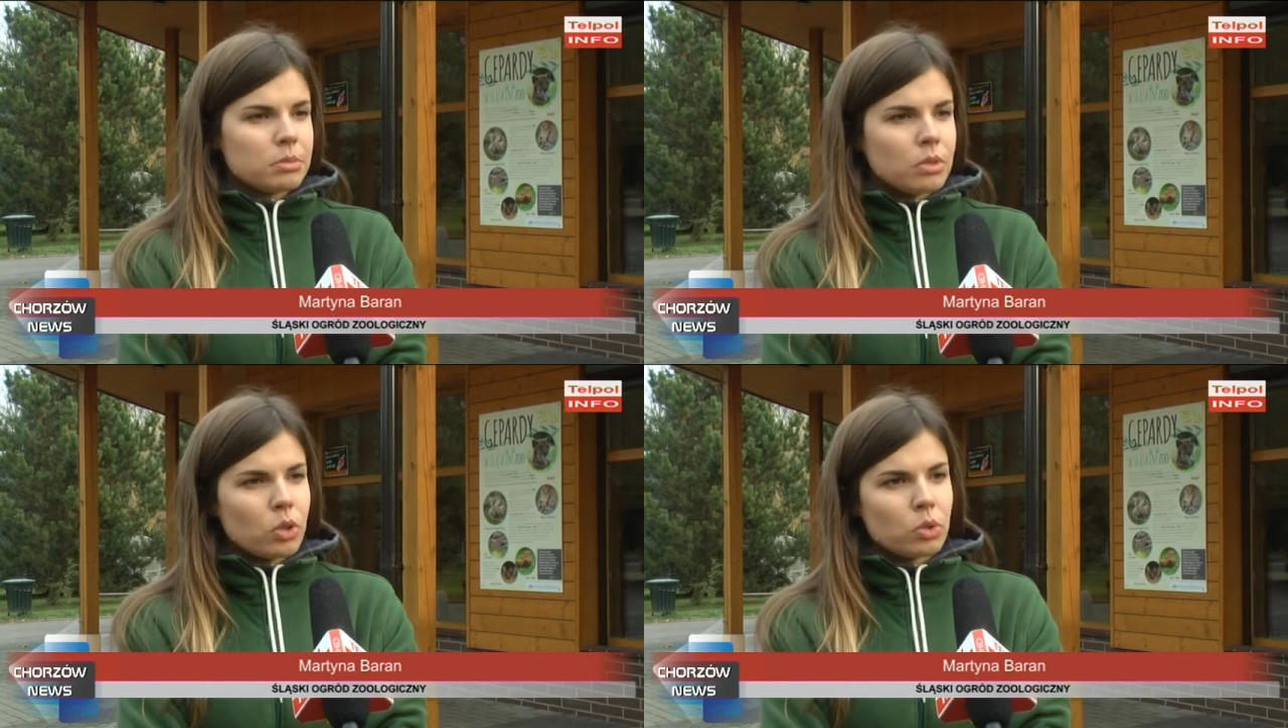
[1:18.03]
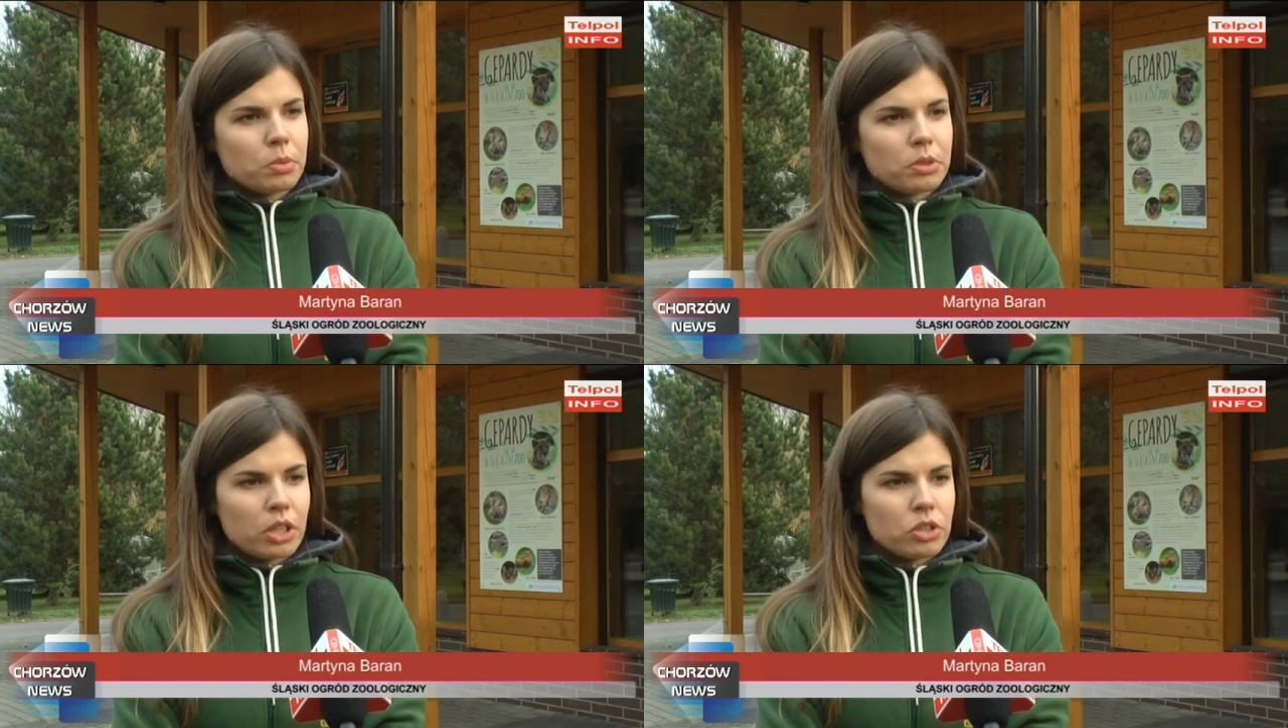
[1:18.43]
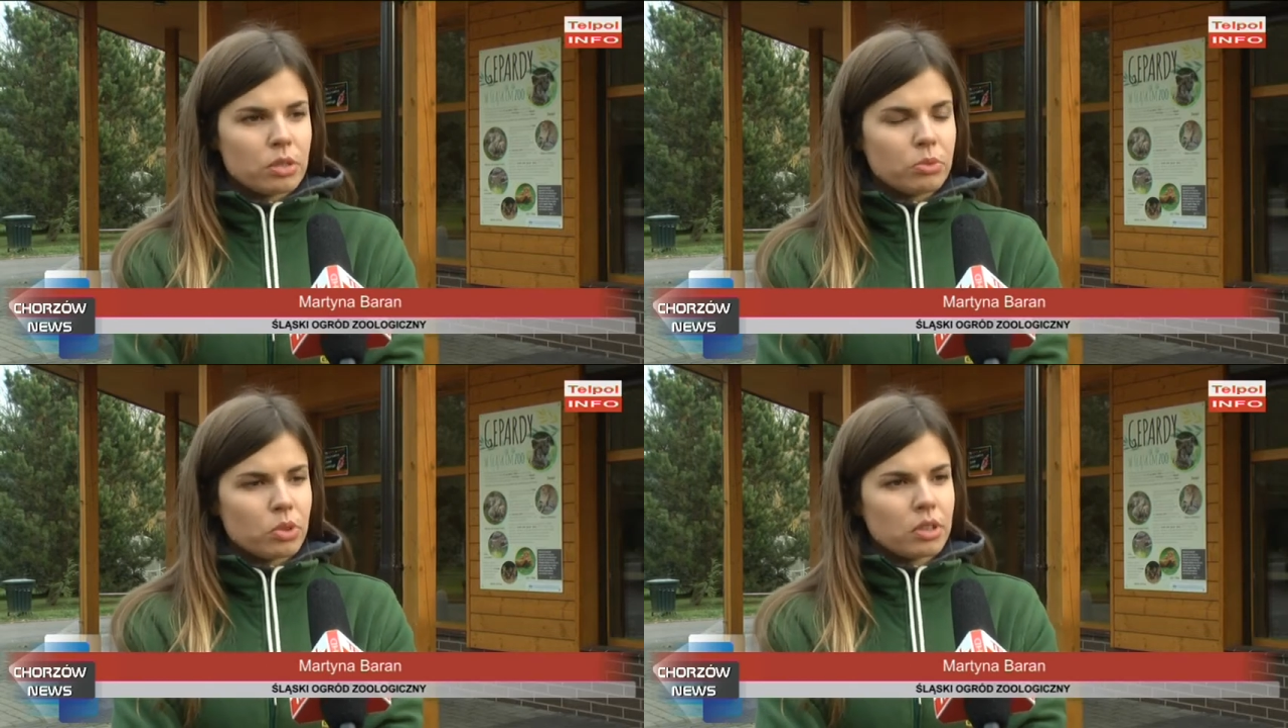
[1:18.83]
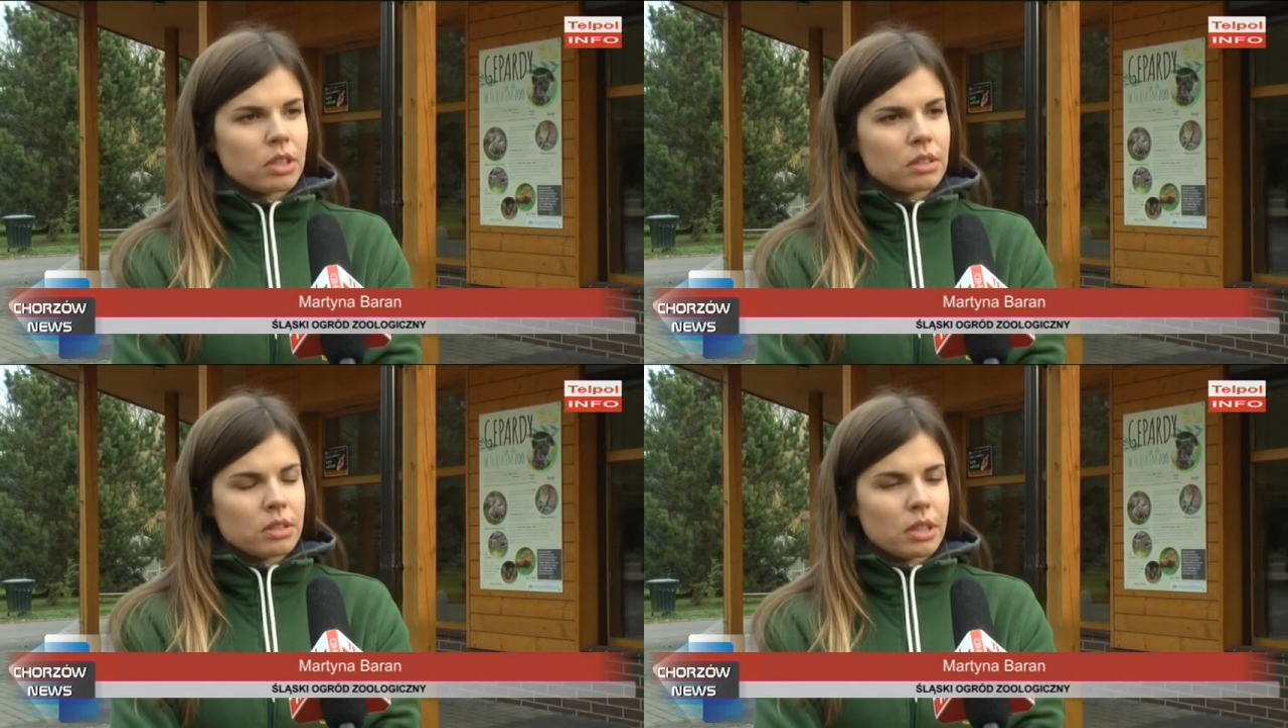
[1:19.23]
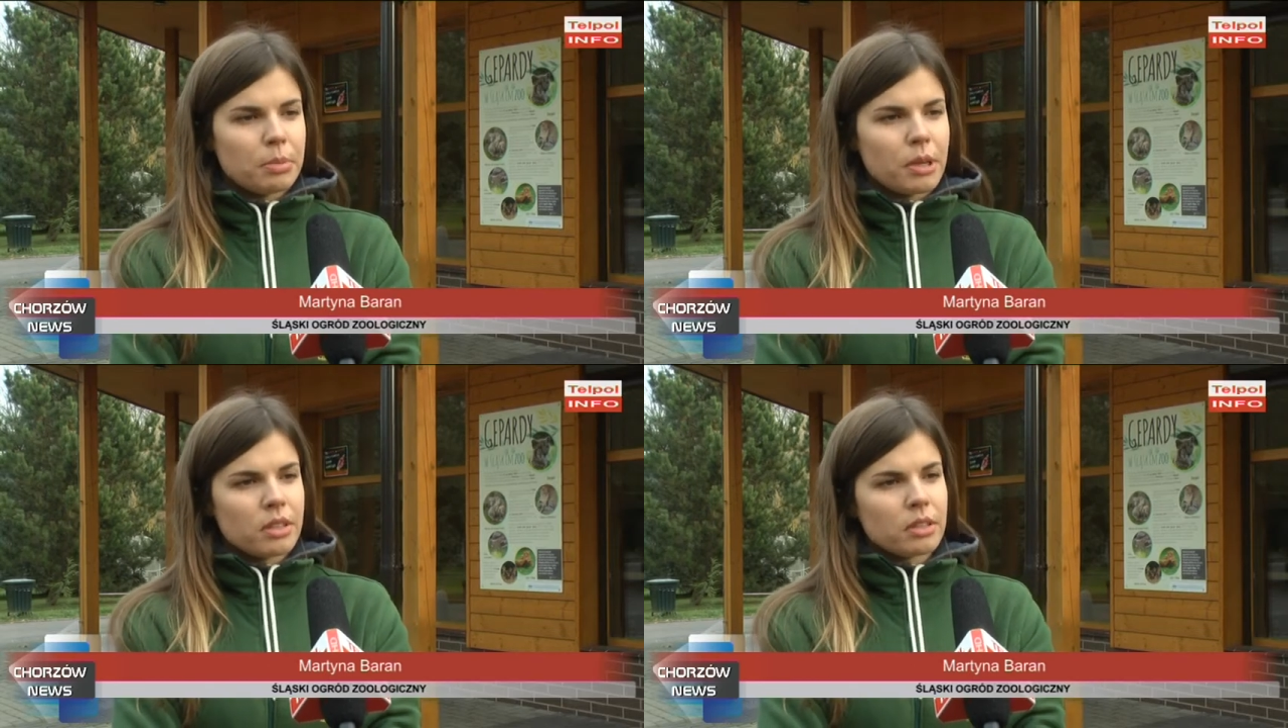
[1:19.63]
roku bodajże młode
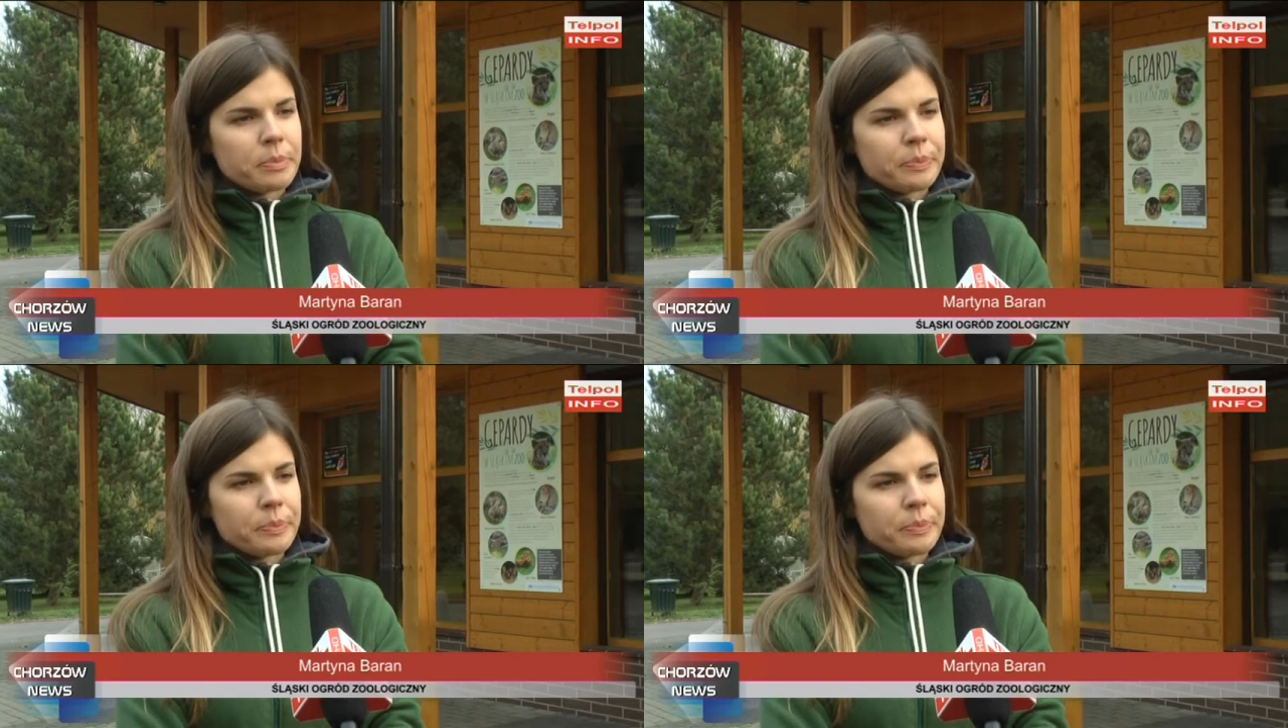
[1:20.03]
gepardy.